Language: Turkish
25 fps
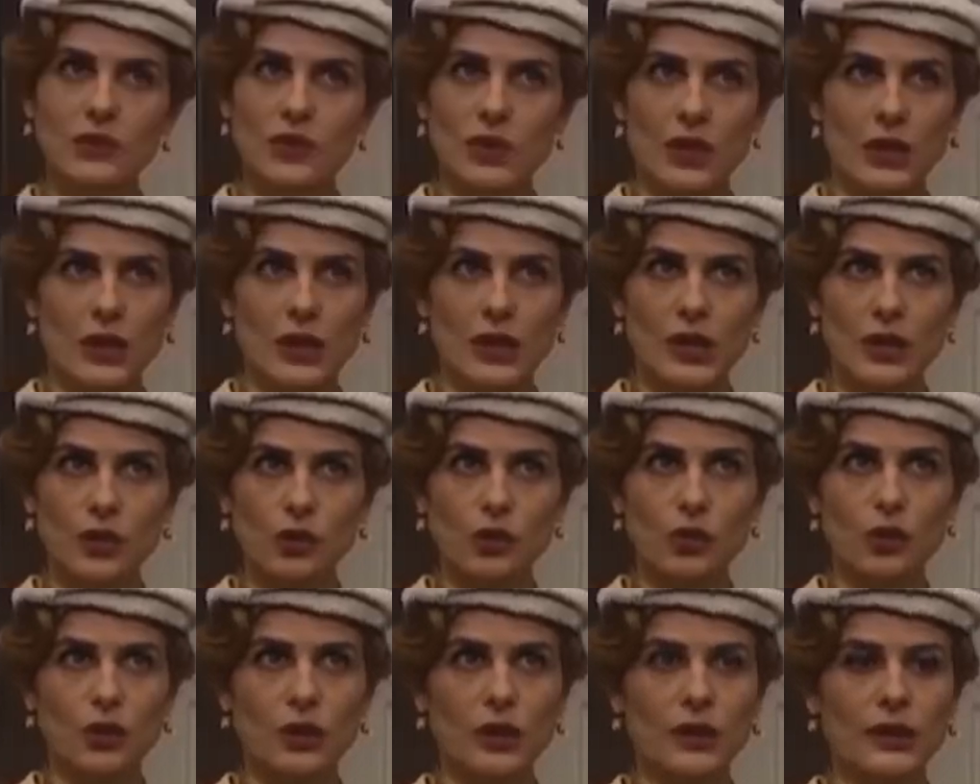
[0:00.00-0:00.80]
şeyler
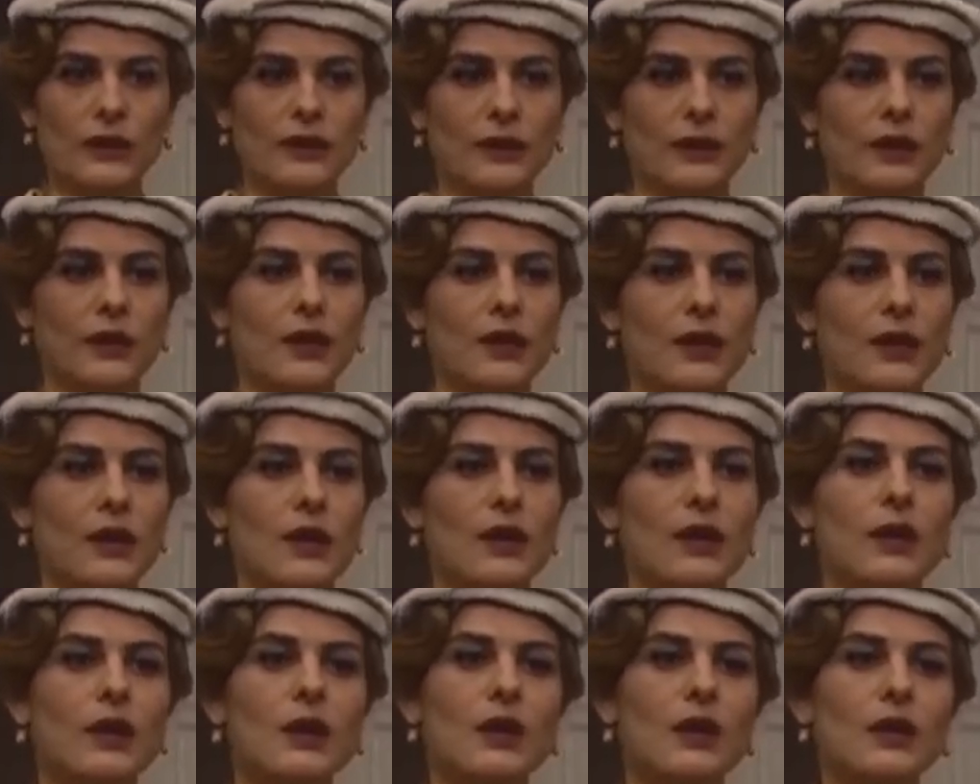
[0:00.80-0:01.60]
söyledi.
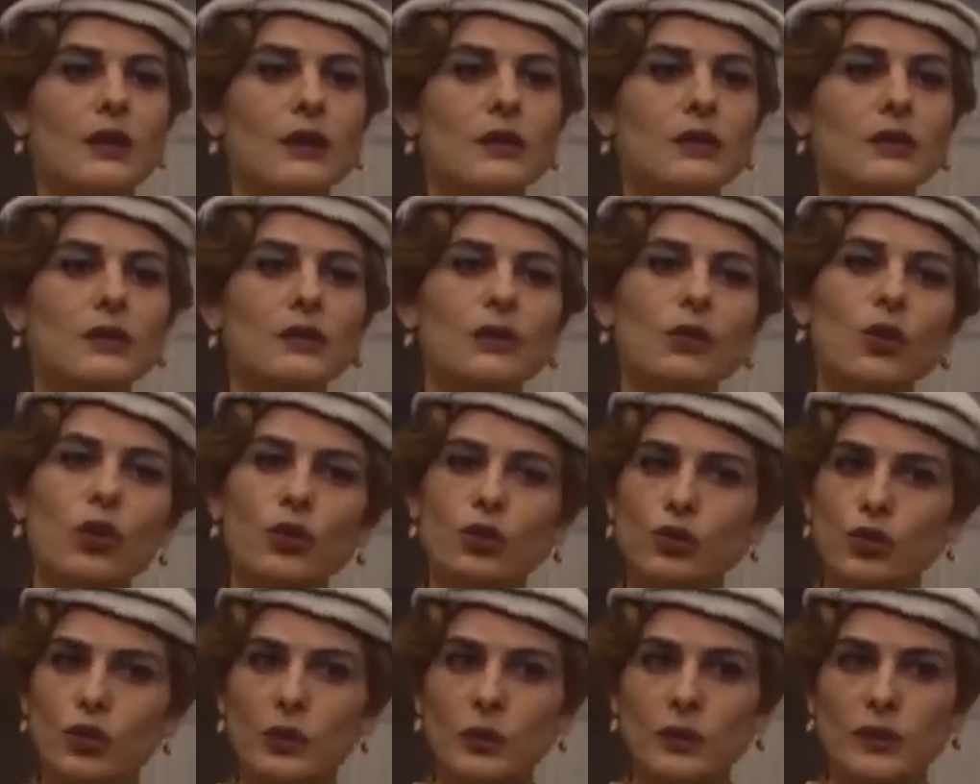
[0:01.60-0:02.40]

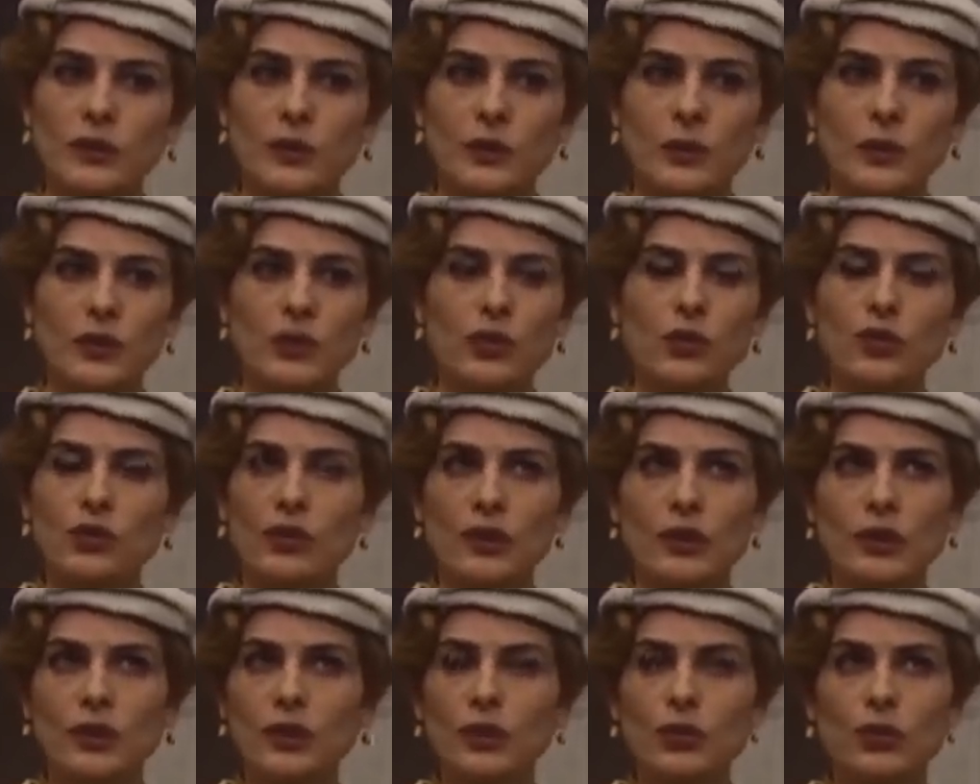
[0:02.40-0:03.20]
Konduramadığım için
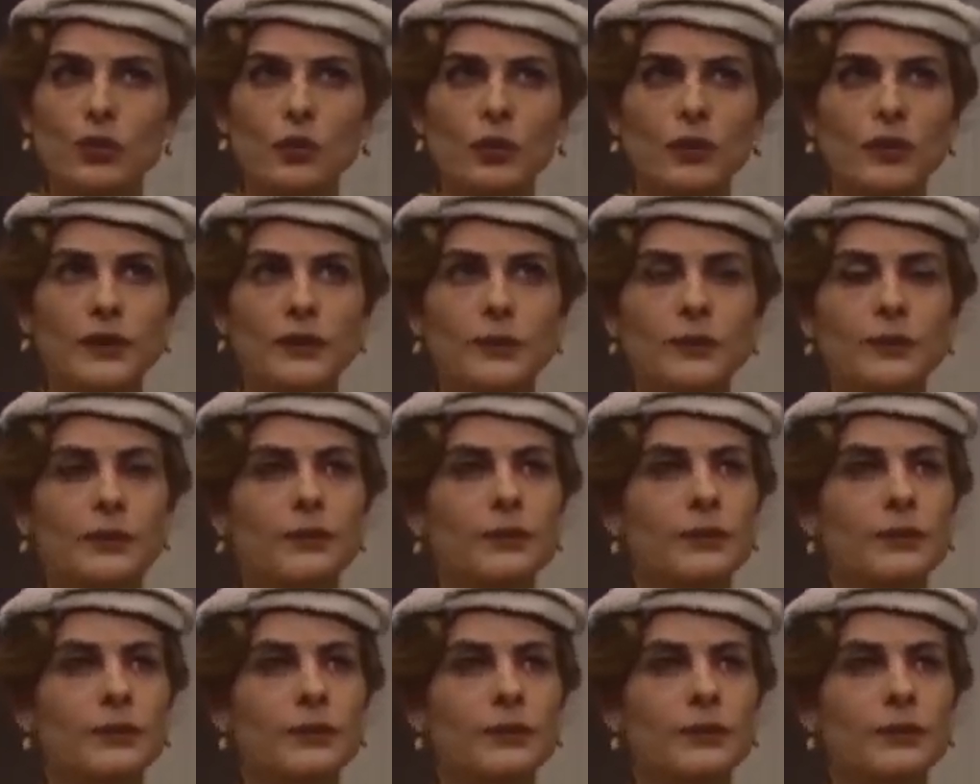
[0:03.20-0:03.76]
üzerinde durmadım.